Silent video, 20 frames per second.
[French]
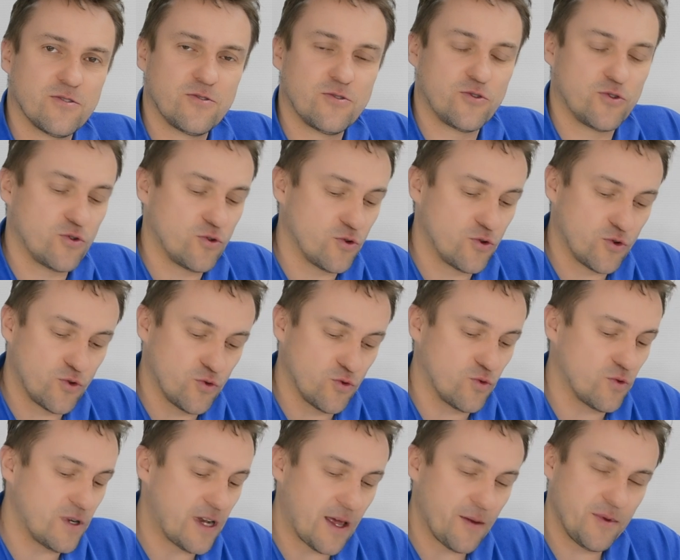le,
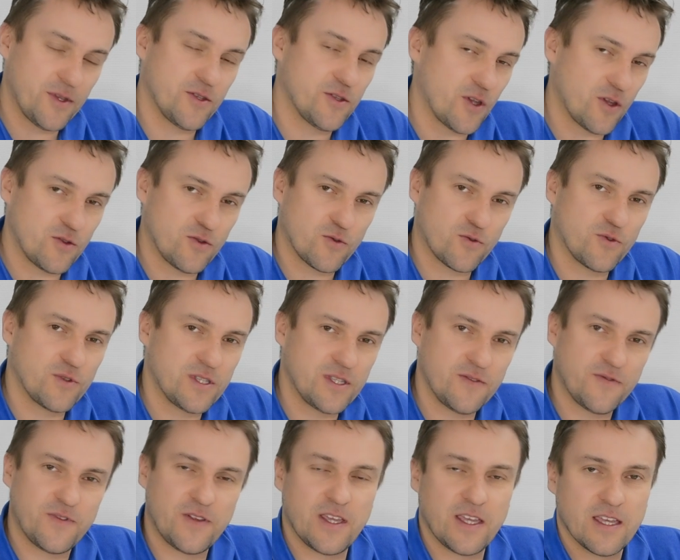jour où l'arbitre donne le coup de
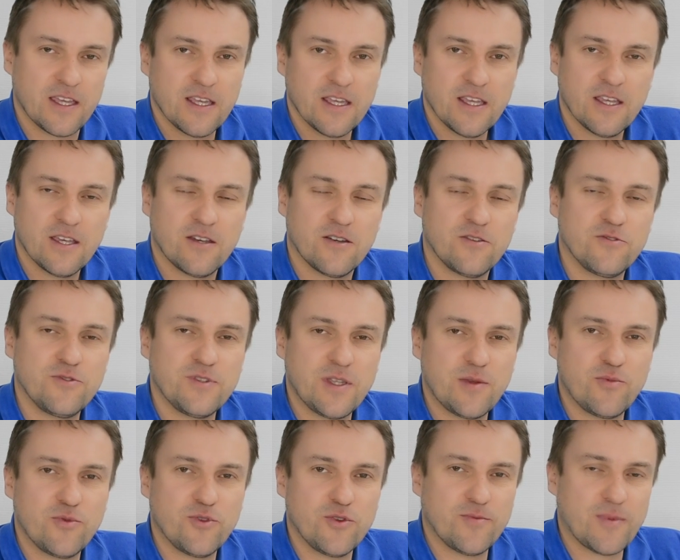sifflet du
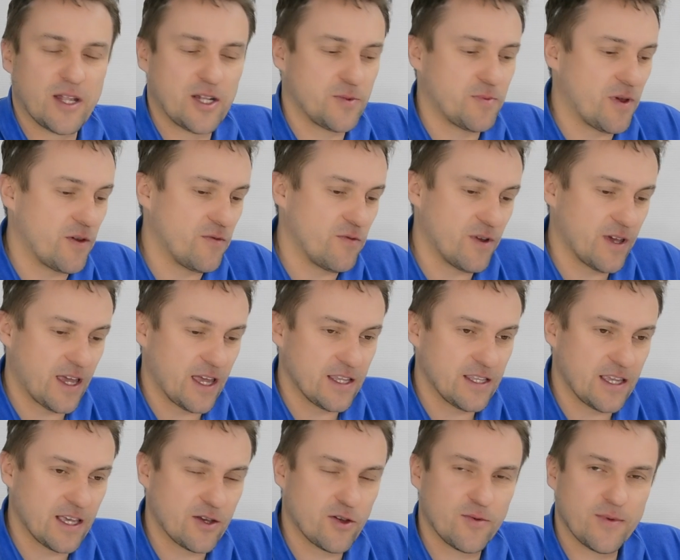début du match, ben, vous
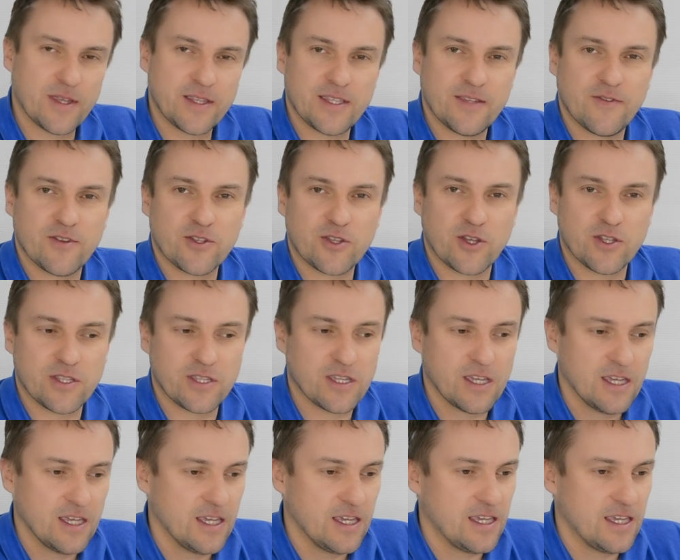regardez à combien était votre cote,